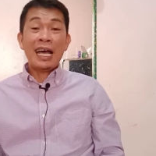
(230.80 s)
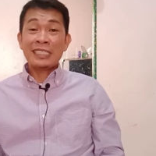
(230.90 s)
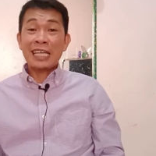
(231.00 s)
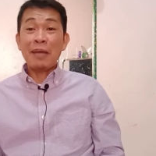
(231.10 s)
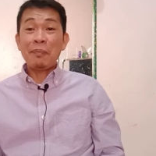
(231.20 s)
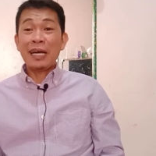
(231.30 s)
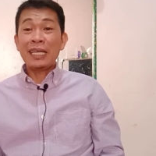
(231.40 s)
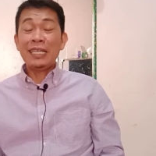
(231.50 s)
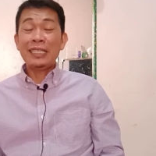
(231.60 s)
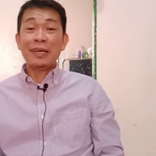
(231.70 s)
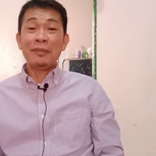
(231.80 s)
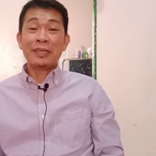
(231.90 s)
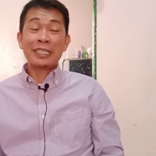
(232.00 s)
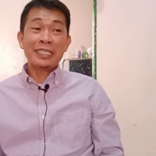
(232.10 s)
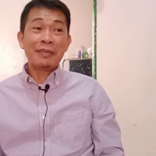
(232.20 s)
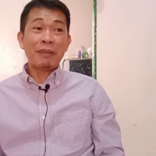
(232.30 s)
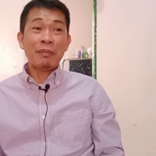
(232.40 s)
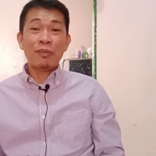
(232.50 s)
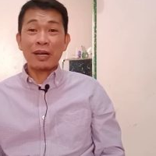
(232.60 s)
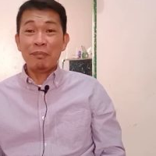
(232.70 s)
aasa ka pa kaya na
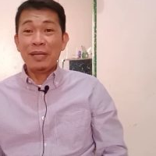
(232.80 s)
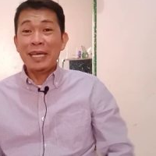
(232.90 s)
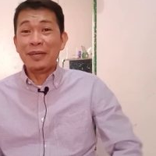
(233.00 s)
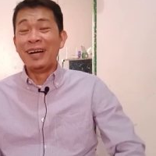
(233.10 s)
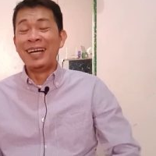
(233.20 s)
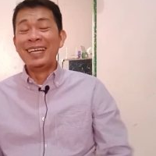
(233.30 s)
magiging pamburable